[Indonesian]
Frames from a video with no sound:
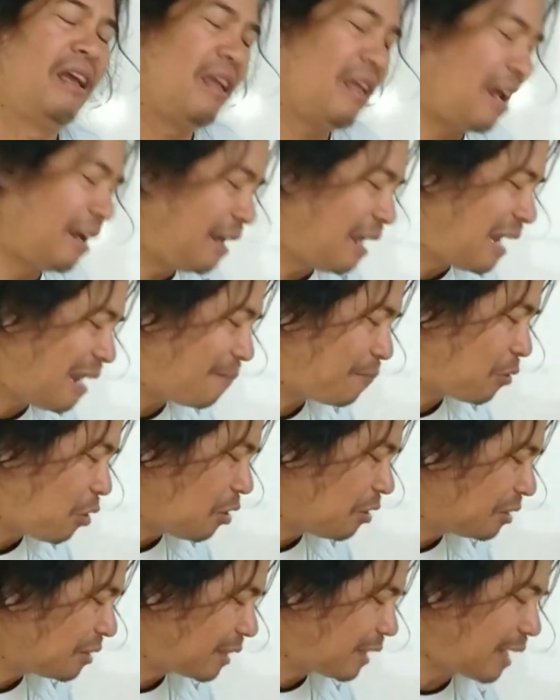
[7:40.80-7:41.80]
Yang dalam
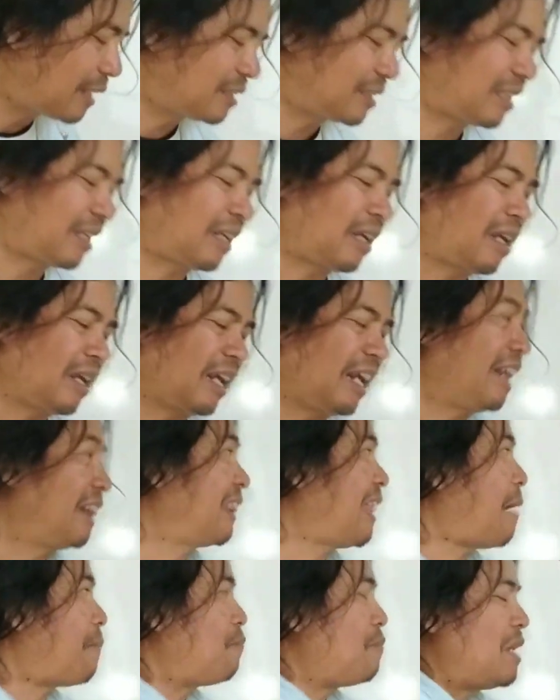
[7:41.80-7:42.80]
konteks
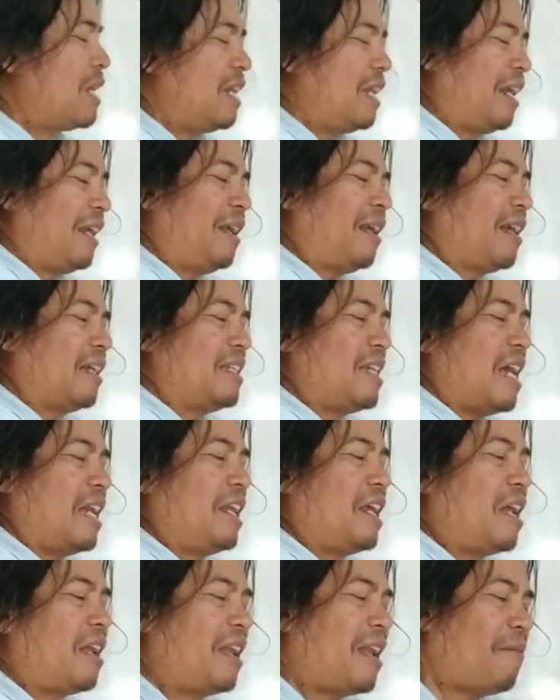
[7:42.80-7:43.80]
kitab ini,
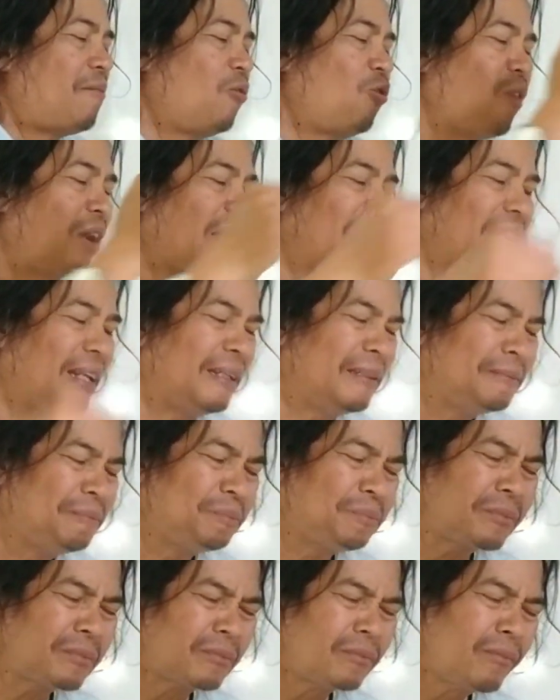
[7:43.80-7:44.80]
kejadian 62 ini,
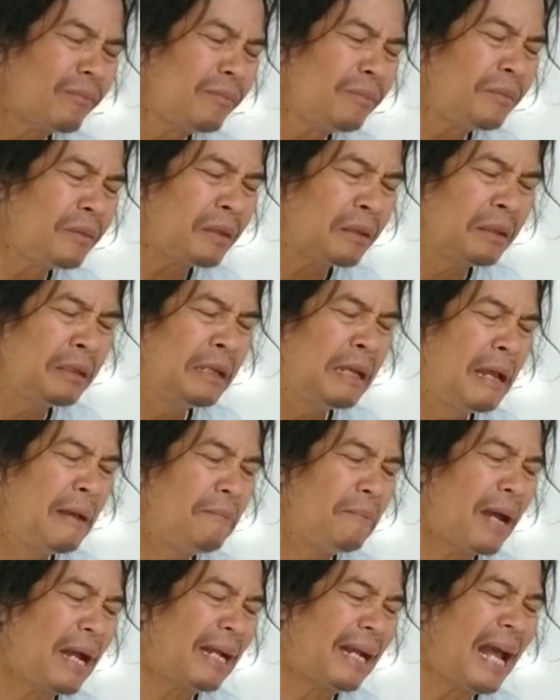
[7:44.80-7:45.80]

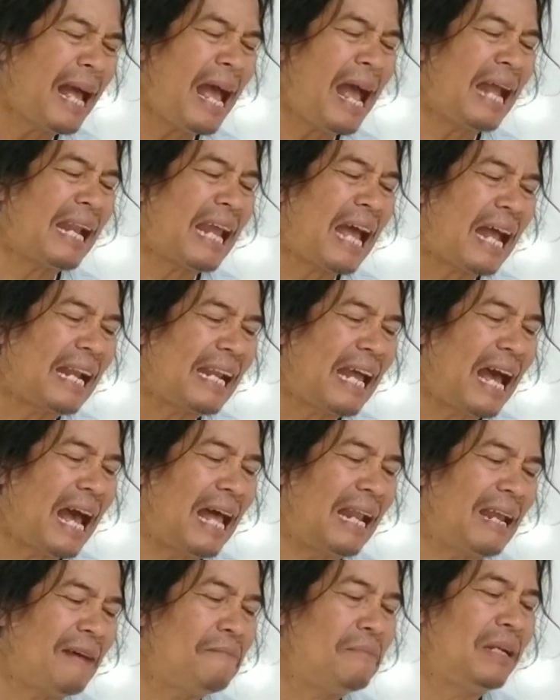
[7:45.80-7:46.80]
maka anak-anak
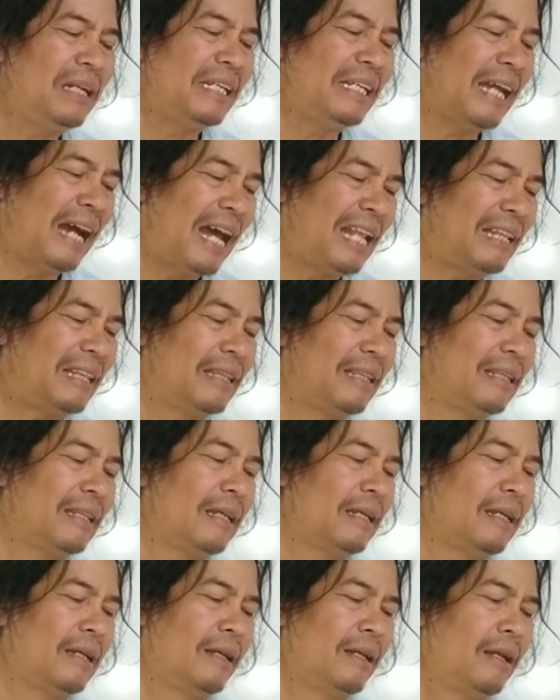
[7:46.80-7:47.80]
Allah melihat
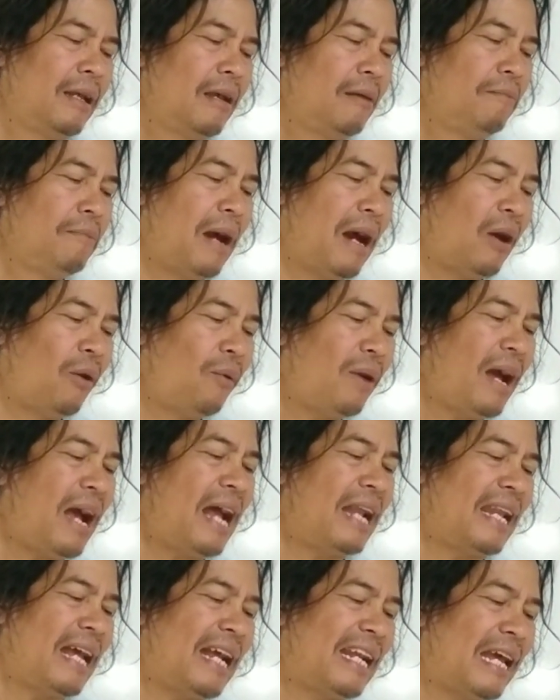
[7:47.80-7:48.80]
bahwa
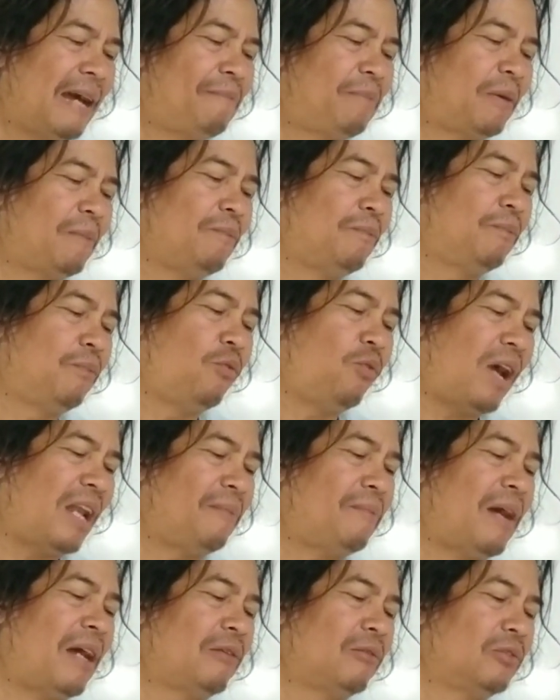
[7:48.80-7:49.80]
anak-anak
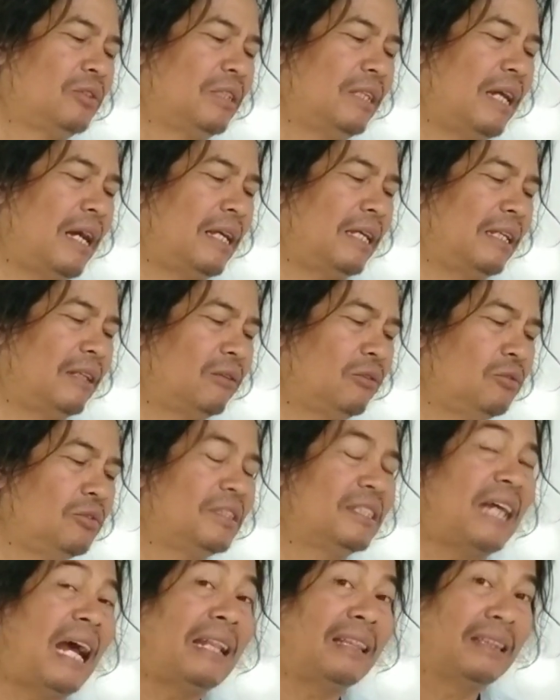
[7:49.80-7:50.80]
perempuan manusia itu
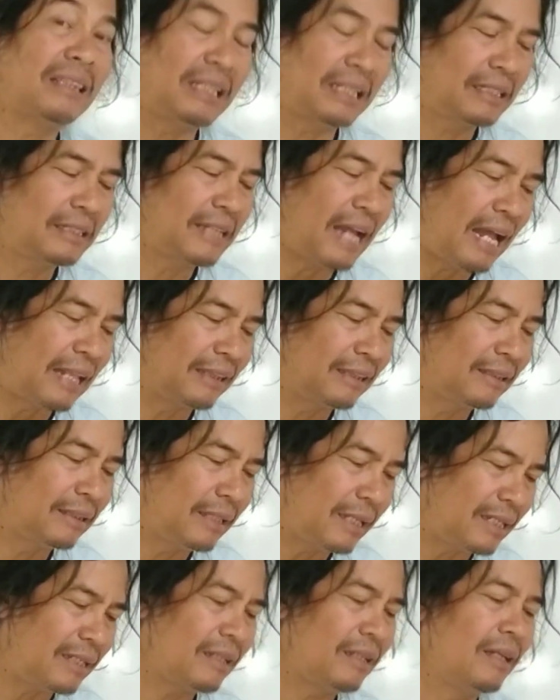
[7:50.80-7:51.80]

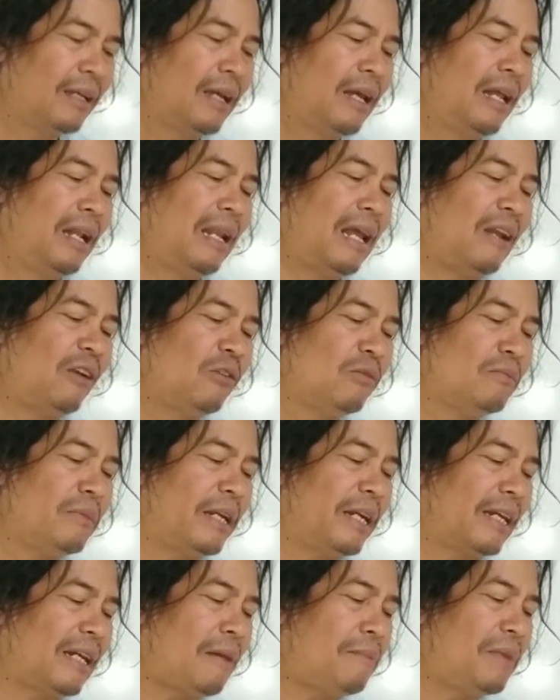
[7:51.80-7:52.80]
cantik-cantik, lalu
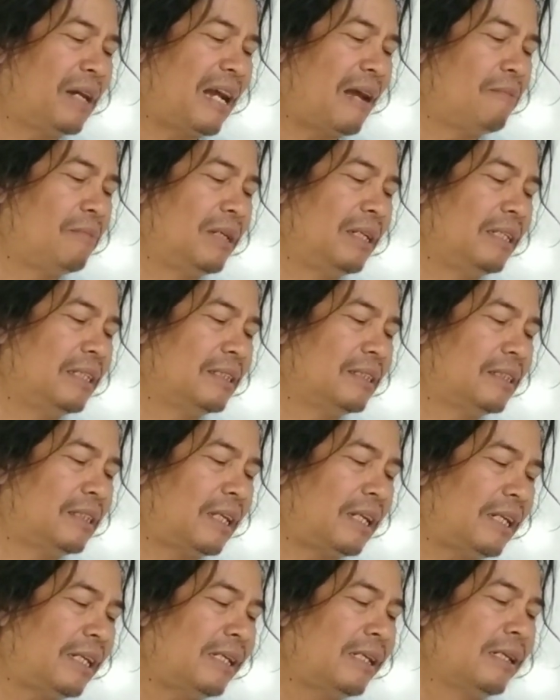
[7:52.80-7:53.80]
mereka mengambil
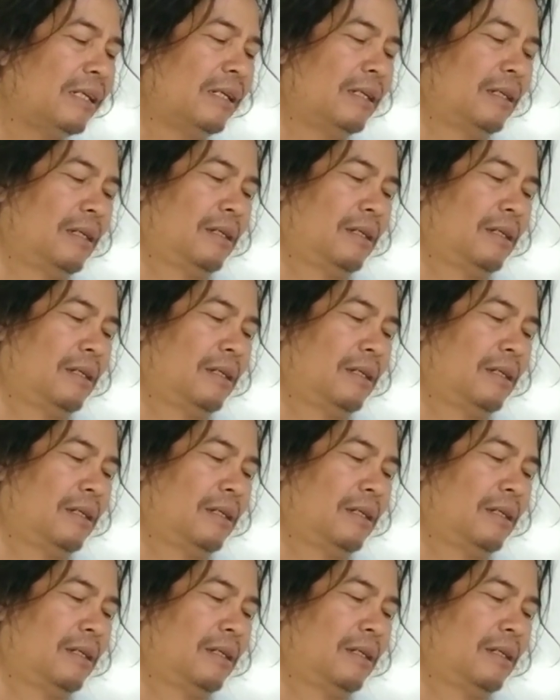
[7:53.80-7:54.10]
istri